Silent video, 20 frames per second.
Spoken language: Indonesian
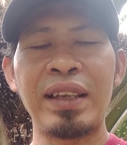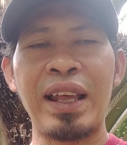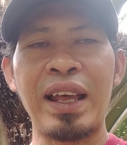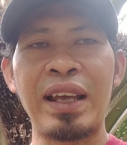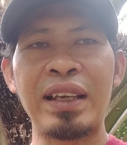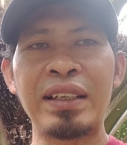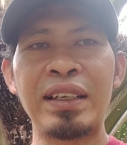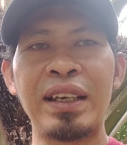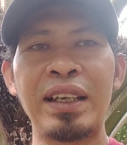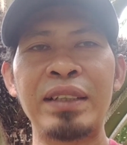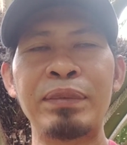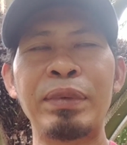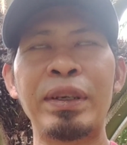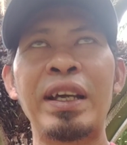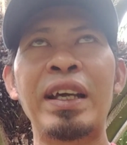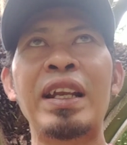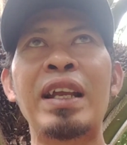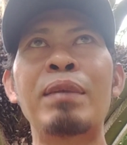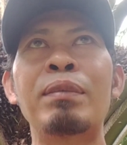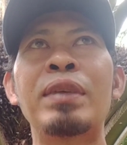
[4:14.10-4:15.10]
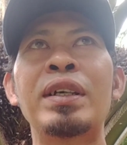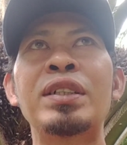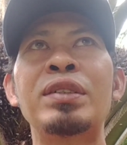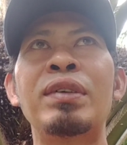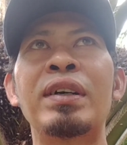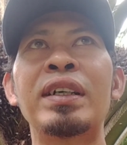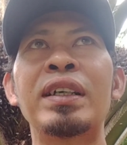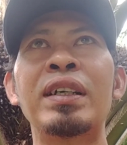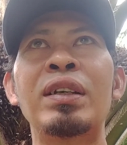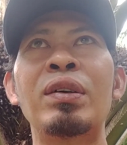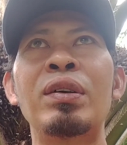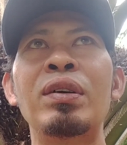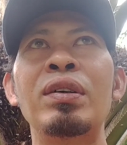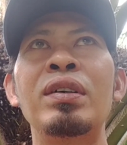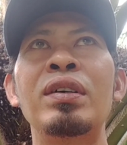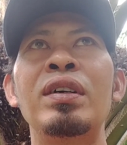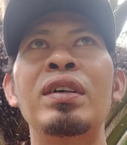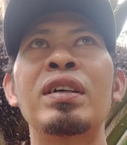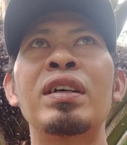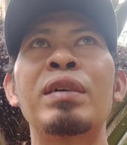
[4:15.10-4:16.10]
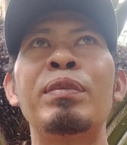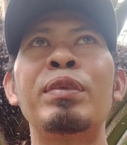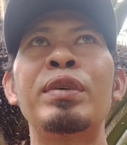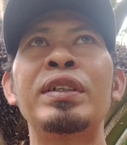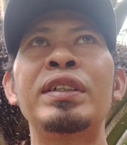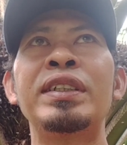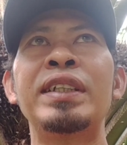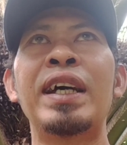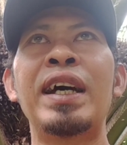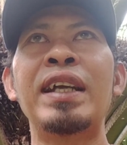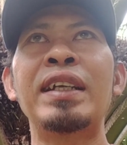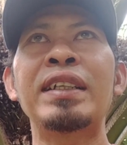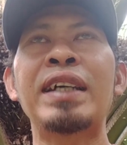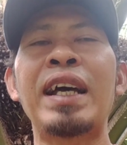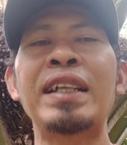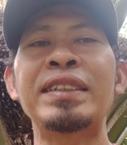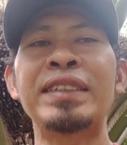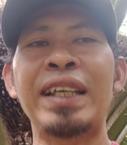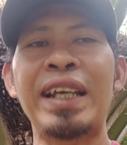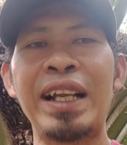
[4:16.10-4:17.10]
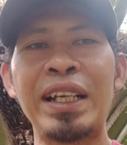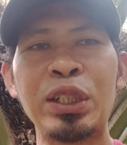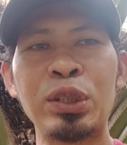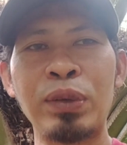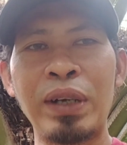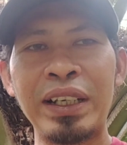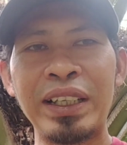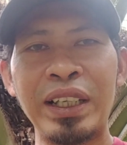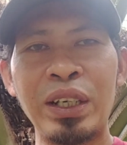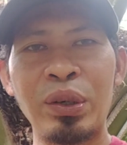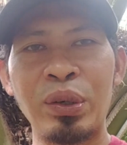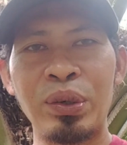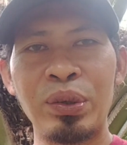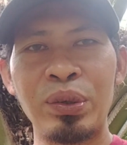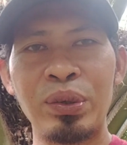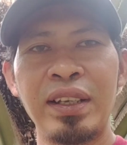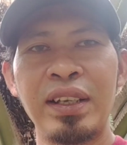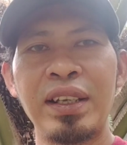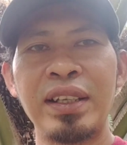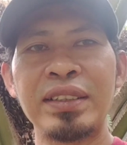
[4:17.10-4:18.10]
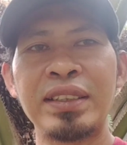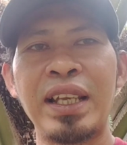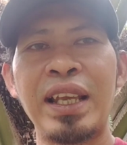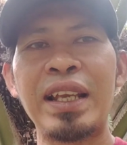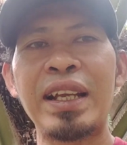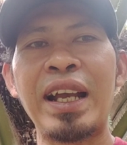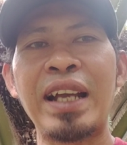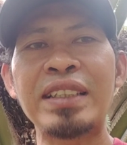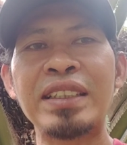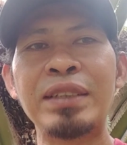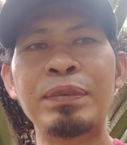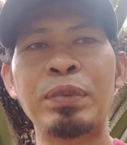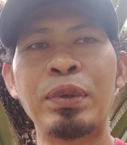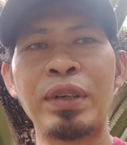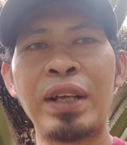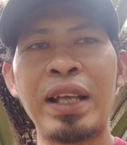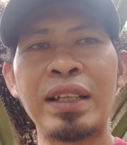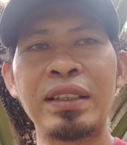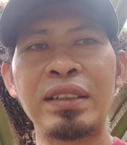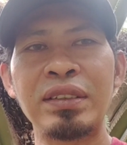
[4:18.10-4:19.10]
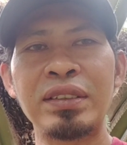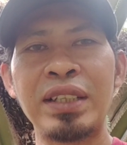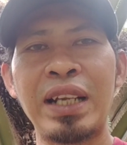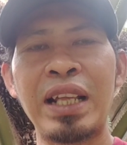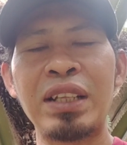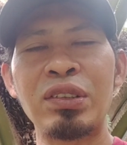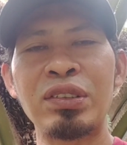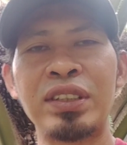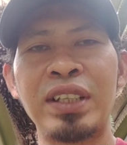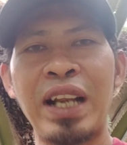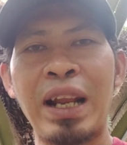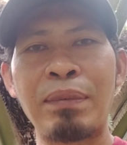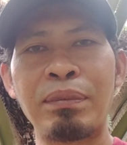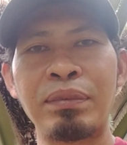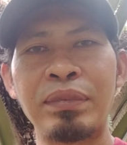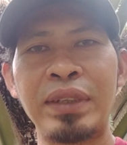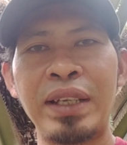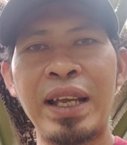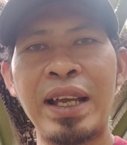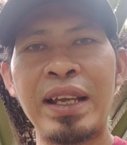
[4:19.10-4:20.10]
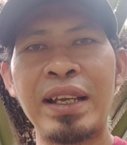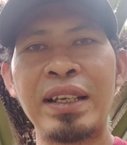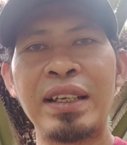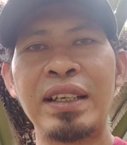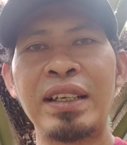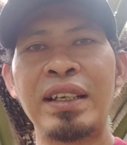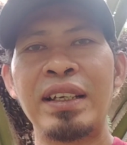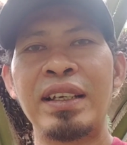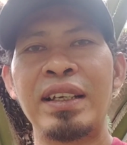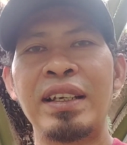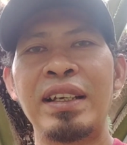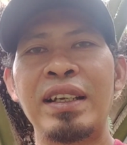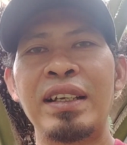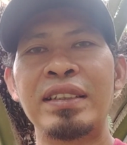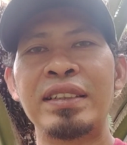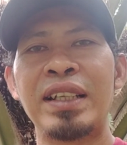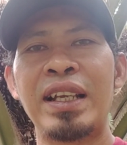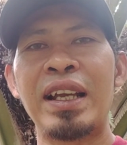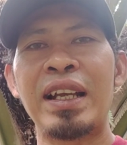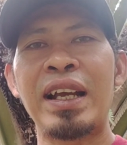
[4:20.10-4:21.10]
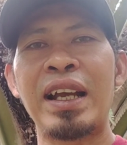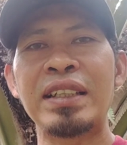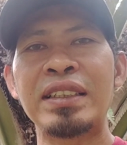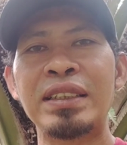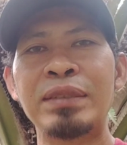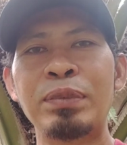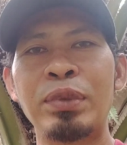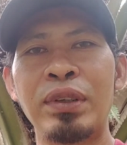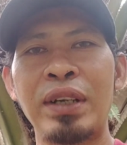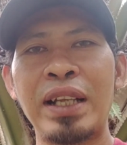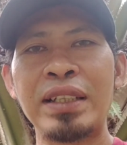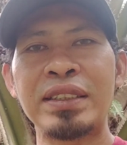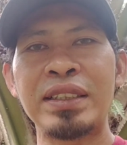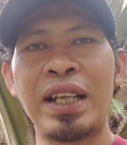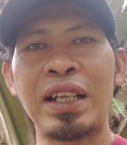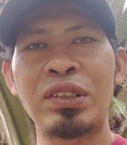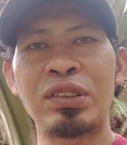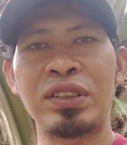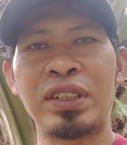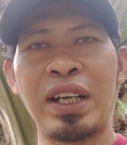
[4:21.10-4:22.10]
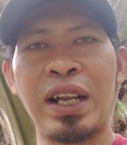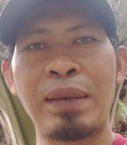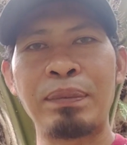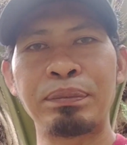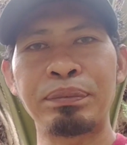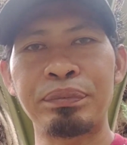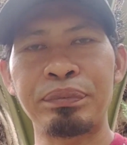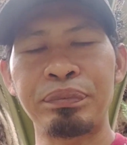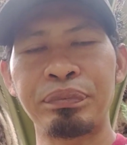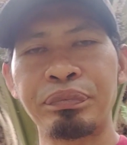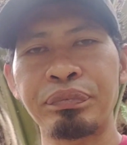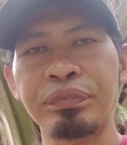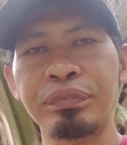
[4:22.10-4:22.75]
Nah, ya NPK 16 2 kilo, kemudian KCL 2 kilo. Saya kasih borat 100 gram ya. Saya kasih borat 100 gram.